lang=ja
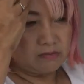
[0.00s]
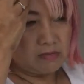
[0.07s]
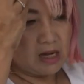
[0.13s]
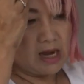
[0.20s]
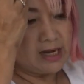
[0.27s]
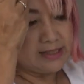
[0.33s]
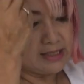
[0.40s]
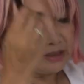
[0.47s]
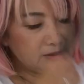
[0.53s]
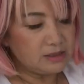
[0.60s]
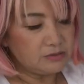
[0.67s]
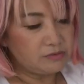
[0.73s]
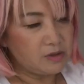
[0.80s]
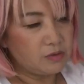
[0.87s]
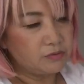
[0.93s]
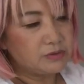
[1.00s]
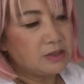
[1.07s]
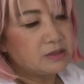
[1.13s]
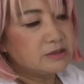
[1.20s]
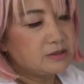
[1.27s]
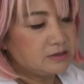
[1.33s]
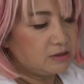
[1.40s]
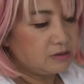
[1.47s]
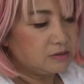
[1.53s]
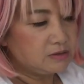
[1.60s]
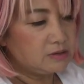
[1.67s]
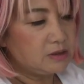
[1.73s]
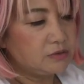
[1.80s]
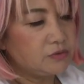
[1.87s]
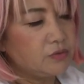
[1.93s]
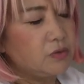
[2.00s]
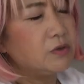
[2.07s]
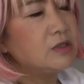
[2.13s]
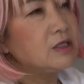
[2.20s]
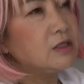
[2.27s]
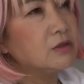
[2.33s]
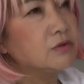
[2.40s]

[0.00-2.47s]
まあハイヤーセルフは同じやなえっと